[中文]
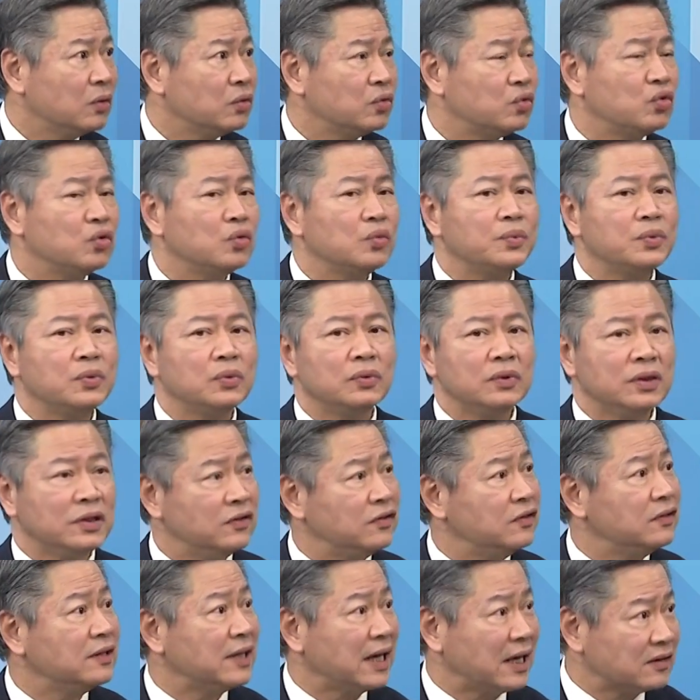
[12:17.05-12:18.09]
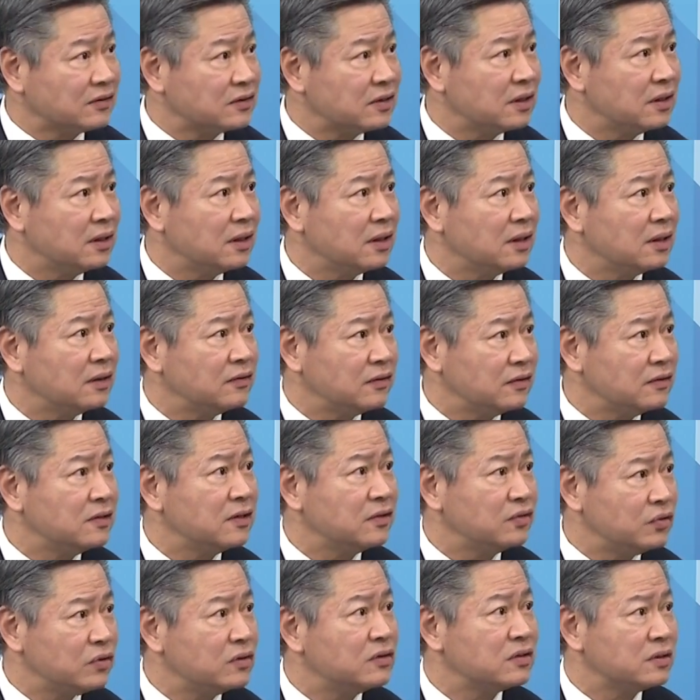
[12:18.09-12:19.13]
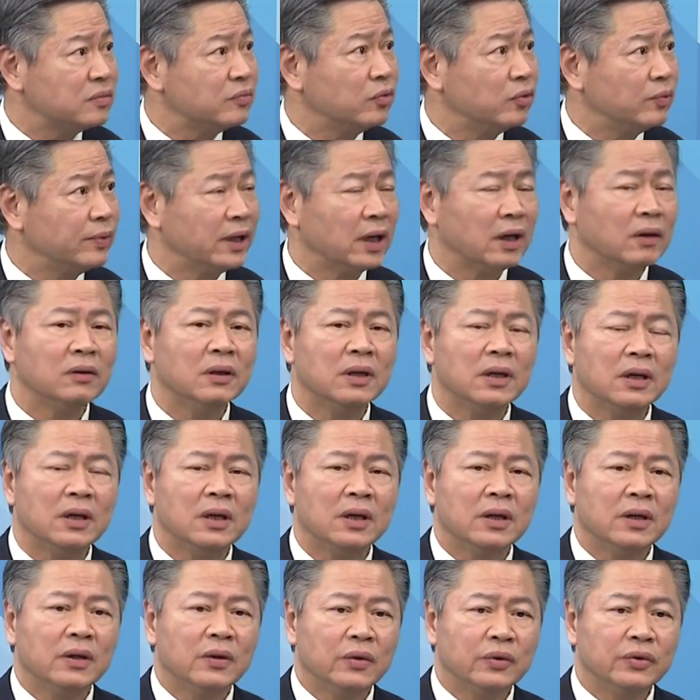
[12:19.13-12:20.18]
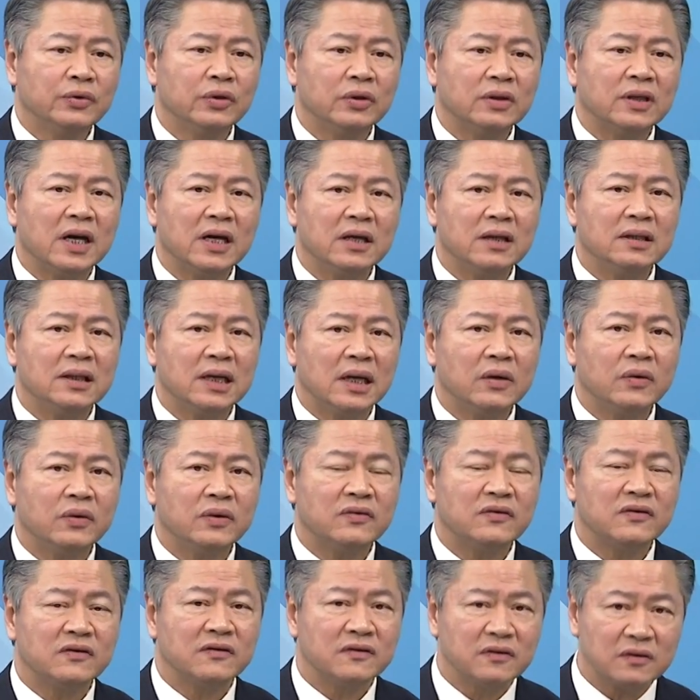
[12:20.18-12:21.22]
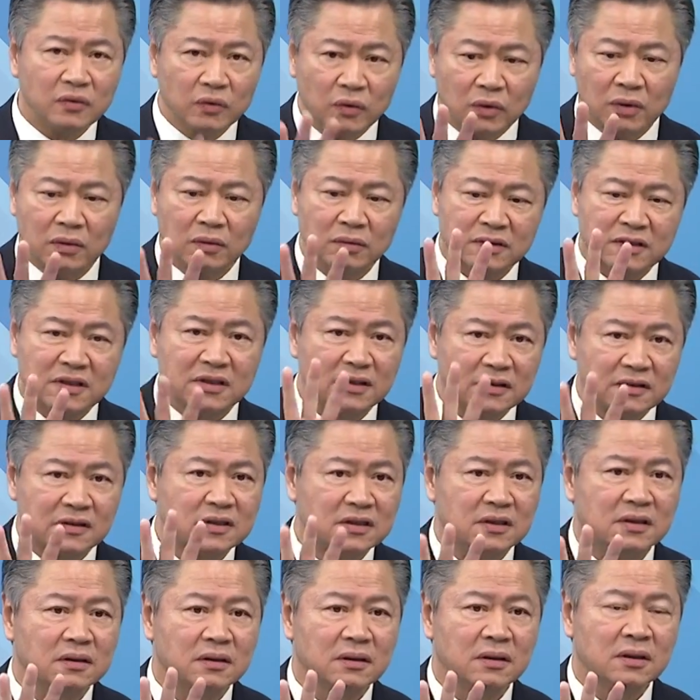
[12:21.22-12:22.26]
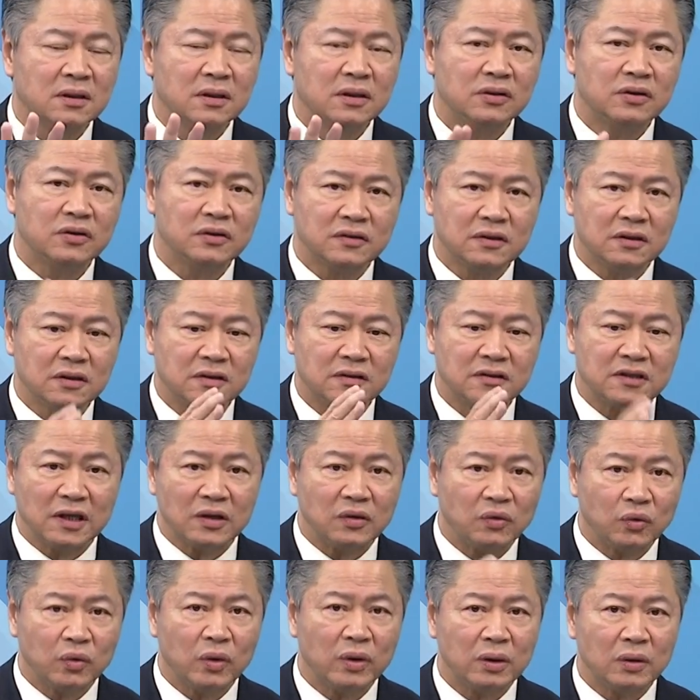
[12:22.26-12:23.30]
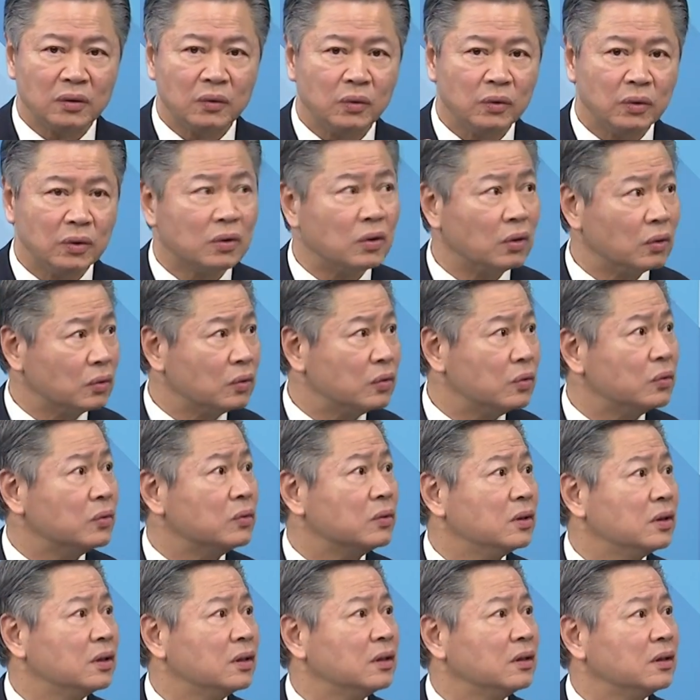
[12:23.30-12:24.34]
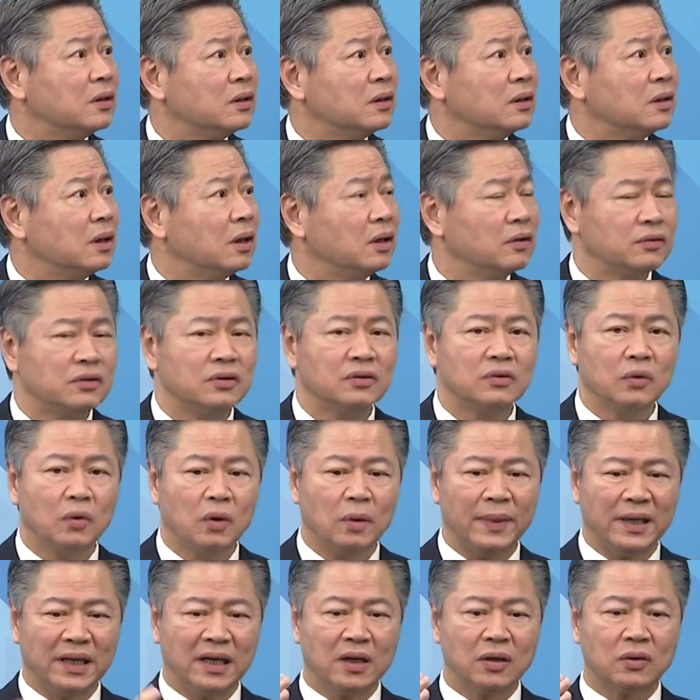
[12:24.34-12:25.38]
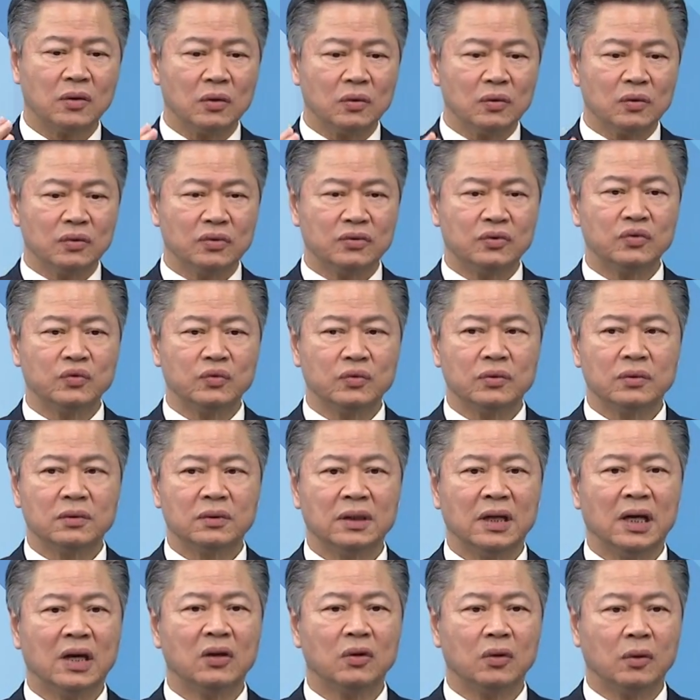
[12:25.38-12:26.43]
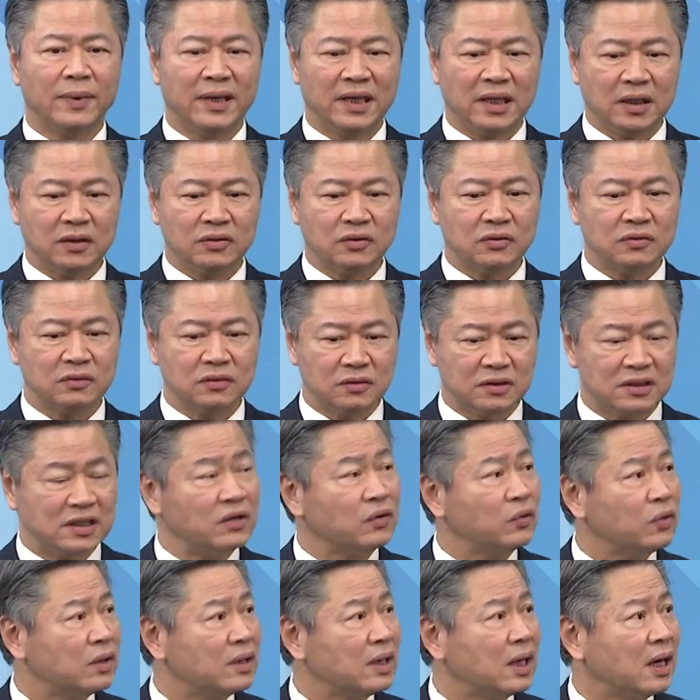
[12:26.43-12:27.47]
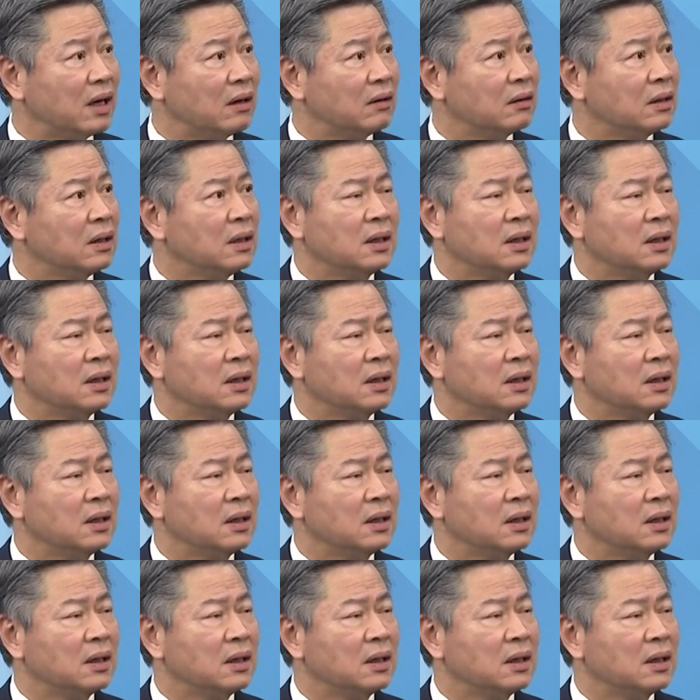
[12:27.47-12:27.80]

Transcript: 初步已经达成了这些军事目标，嗯，我觉得他应该会实施我四个字，就是整顿与巩固，嗯，哦，就是我把它巩固住，然后把它从整顿好，